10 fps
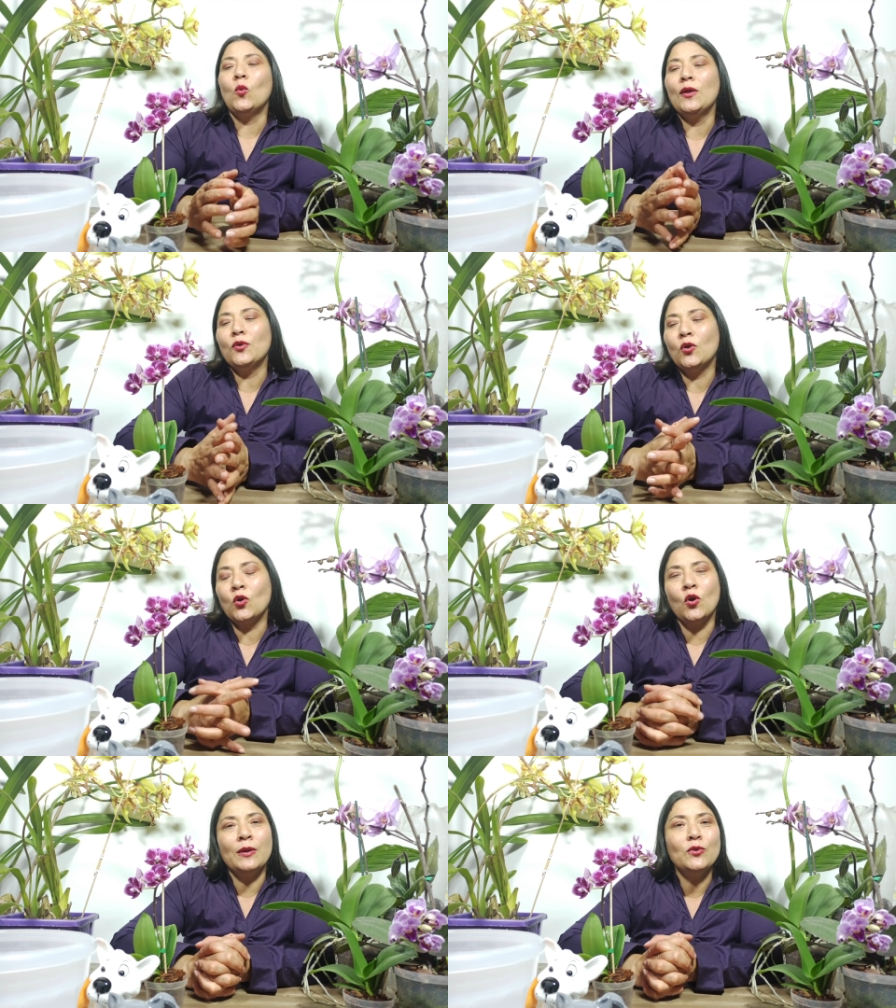
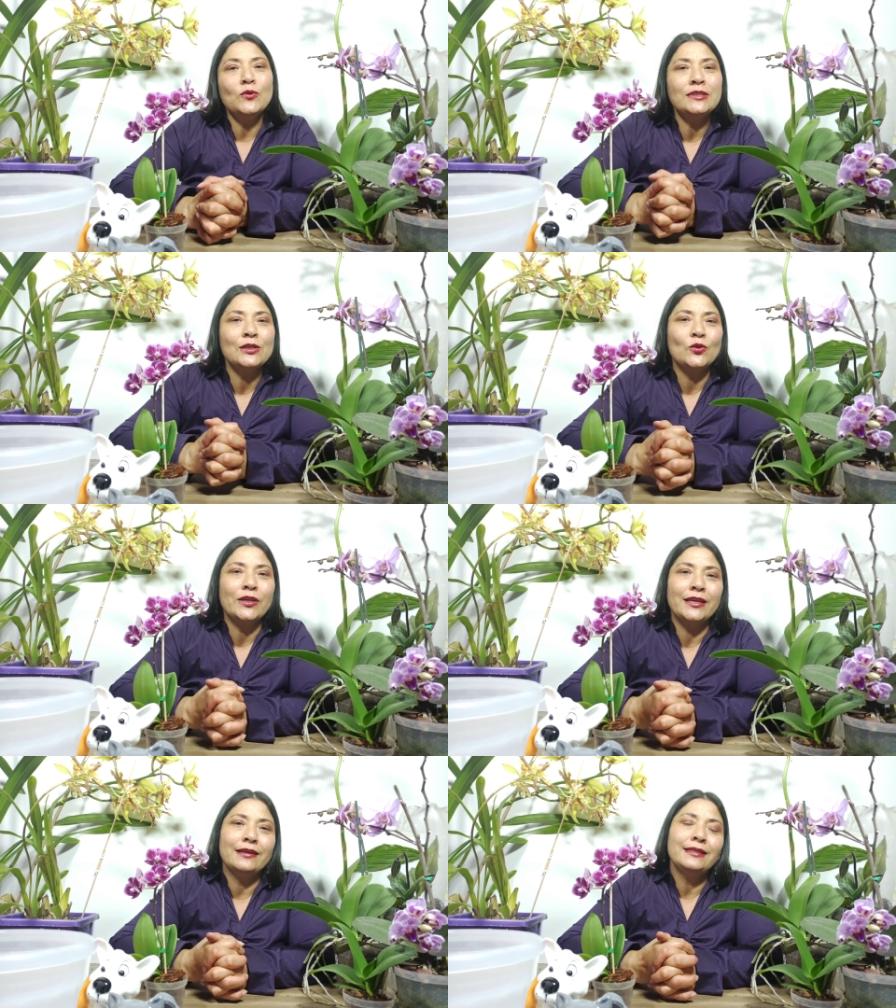Cuando cogemos nuestras
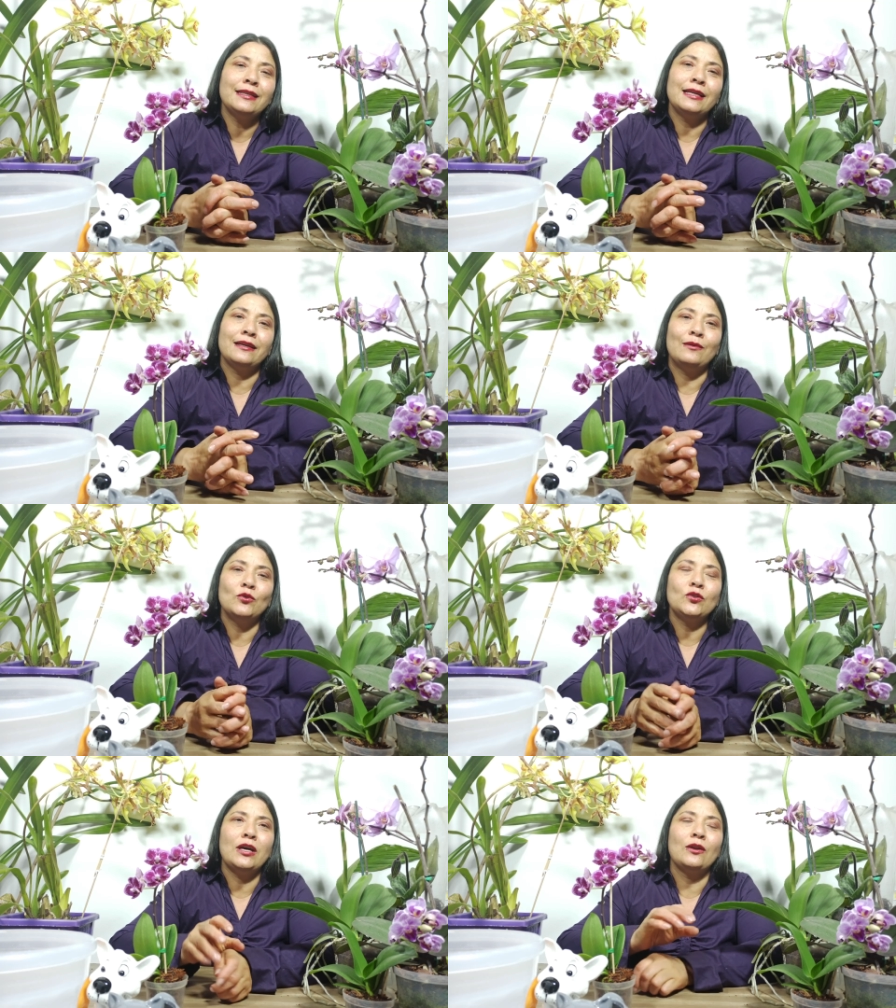orquídeas y las llevamos